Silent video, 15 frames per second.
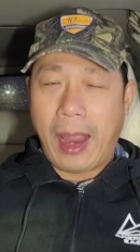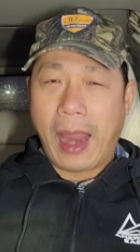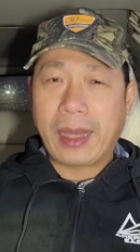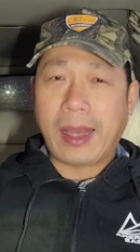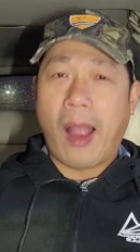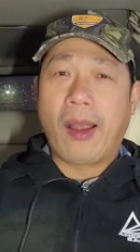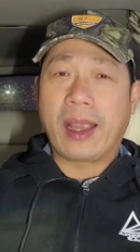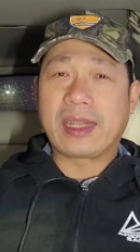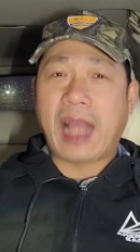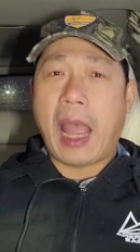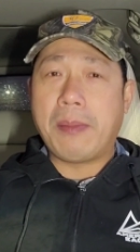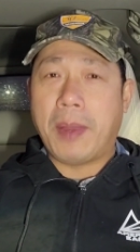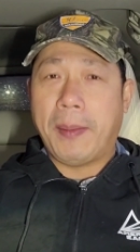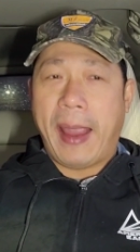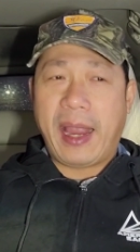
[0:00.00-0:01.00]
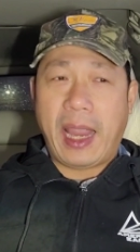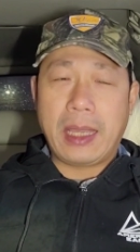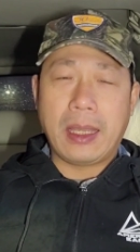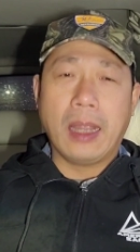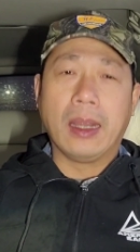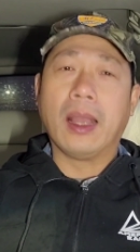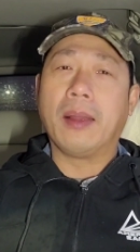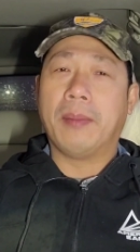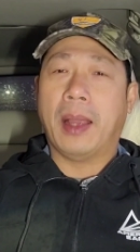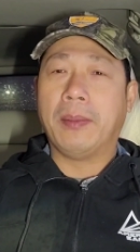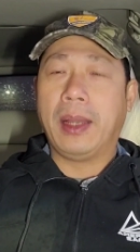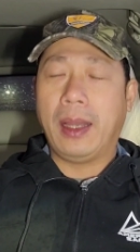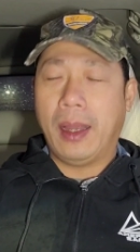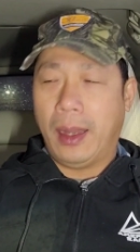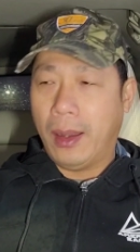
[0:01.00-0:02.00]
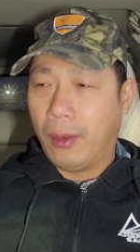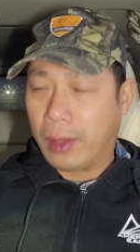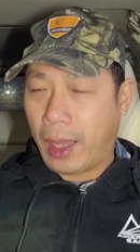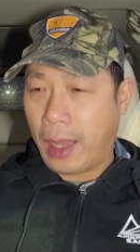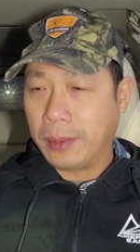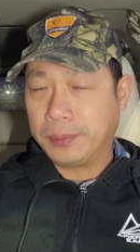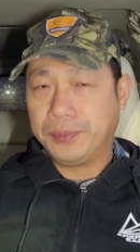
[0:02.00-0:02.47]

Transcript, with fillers: ok thọt cái tay mà bẻ gãy chân á bạn mới gây ok